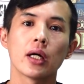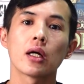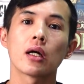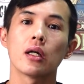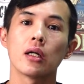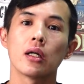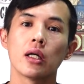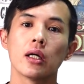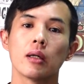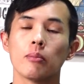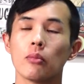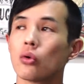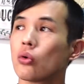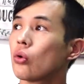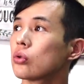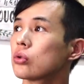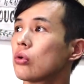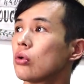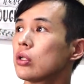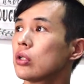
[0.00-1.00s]
なんかね、も
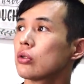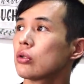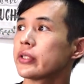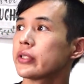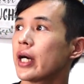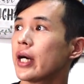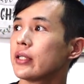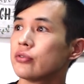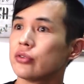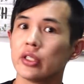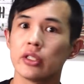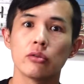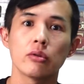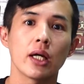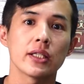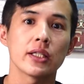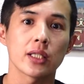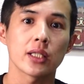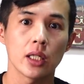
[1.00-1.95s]
う小鳥のさえずりぐらいし